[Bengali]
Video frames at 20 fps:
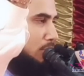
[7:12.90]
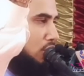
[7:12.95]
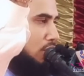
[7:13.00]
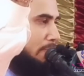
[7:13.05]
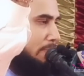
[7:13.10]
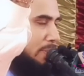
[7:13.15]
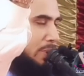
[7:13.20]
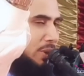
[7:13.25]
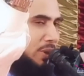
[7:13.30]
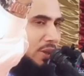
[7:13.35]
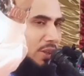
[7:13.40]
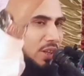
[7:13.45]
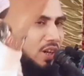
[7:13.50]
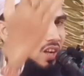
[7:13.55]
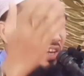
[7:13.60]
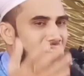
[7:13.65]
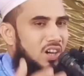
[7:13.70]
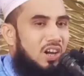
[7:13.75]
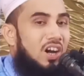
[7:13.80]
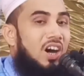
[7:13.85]
পূরণ
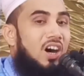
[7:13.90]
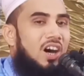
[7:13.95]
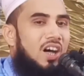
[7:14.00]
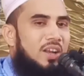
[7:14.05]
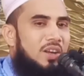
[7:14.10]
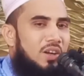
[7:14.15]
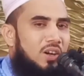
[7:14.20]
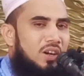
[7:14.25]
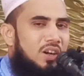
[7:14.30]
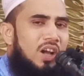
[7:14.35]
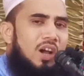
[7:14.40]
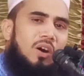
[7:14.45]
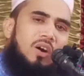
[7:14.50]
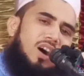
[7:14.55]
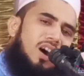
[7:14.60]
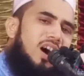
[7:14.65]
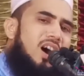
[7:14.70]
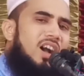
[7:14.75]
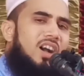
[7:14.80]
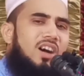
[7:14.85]
কর ও
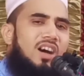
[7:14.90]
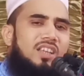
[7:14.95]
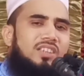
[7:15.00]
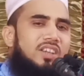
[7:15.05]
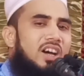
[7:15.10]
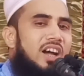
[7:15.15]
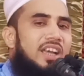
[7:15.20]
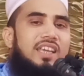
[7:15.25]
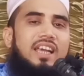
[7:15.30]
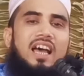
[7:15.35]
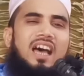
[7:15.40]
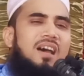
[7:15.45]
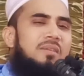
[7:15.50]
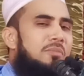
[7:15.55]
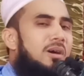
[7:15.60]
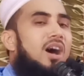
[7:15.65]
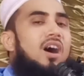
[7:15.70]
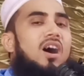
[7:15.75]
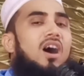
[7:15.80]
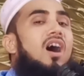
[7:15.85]

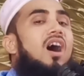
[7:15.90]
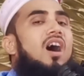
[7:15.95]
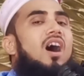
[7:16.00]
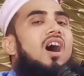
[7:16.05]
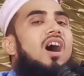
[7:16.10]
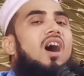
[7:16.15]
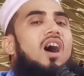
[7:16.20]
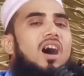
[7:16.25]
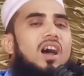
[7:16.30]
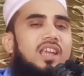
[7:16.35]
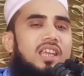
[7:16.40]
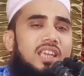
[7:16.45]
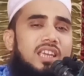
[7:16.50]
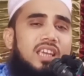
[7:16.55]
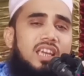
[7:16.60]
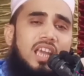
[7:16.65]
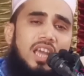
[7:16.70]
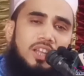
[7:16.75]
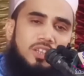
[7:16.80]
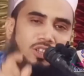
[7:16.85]
গদয়াময়
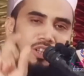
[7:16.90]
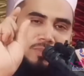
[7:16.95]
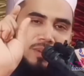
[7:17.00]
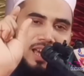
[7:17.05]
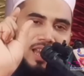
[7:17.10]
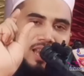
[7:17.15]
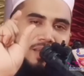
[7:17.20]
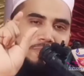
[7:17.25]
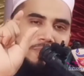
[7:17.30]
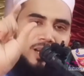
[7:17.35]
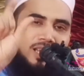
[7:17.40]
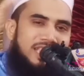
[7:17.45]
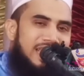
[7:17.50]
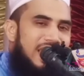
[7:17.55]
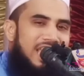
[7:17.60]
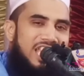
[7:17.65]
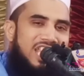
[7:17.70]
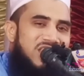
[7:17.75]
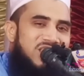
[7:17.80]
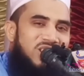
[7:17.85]
তোমার পথে
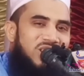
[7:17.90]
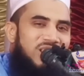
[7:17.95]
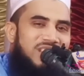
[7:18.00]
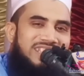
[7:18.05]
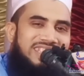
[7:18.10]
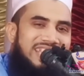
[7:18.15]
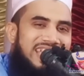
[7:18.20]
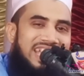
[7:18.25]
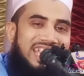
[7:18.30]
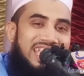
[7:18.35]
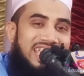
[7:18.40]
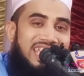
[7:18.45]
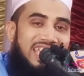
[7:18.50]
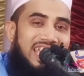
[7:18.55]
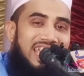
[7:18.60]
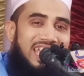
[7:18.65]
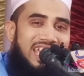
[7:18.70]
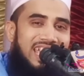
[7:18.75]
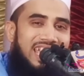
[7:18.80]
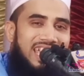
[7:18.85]
চলতে
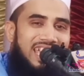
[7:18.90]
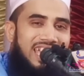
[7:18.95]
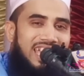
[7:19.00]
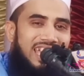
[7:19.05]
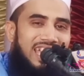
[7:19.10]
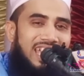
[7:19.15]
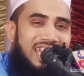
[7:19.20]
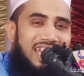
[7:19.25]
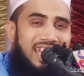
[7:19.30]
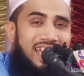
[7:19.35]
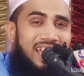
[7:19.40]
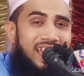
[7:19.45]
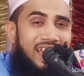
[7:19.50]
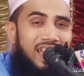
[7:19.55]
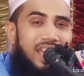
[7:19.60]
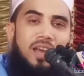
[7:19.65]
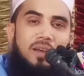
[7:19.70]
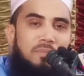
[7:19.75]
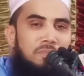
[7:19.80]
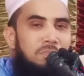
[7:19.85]
গিয়ে
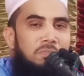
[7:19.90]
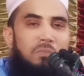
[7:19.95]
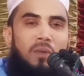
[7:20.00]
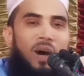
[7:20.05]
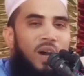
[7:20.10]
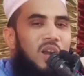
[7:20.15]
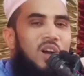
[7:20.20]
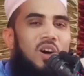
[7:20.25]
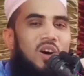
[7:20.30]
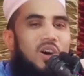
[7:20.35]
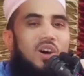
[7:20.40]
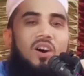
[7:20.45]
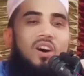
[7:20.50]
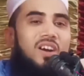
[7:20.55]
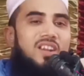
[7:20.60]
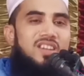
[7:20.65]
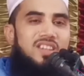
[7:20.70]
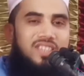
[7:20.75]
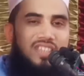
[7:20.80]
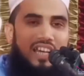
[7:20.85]
মরণ
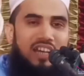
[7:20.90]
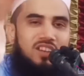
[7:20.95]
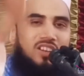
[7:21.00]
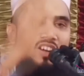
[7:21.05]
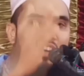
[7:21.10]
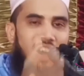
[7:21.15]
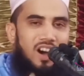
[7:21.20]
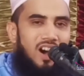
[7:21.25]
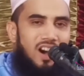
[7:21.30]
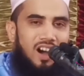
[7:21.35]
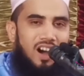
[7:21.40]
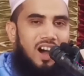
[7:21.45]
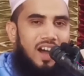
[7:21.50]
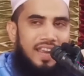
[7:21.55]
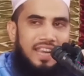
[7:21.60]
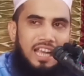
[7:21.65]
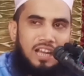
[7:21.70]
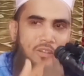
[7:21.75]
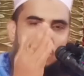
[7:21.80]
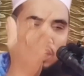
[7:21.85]
যেন হয়
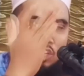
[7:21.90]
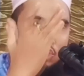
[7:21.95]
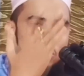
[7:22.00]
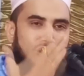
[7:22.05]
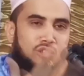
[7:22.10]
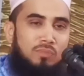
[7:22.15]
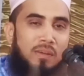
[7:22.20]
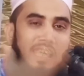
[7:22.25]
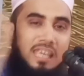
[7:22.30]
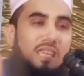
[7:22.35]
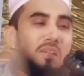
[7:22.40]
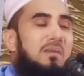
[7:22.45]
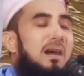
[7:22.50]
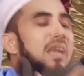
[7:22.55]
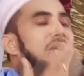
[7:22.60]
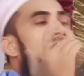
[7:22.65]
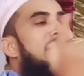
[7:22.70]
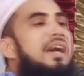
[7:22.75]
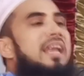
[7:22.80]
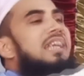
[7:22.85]
এগুলো শুনবা ইমান
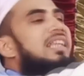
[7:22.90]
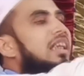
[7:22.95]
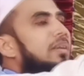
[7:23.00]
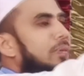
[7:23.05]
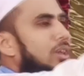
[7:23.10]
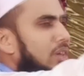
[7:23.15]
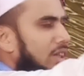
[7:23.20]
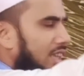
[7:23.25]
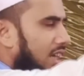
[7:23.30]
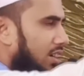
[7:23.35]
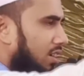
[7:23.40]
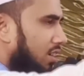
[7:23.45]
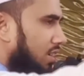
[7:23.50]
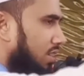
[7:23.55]
বেড়ে যাবি কথা কন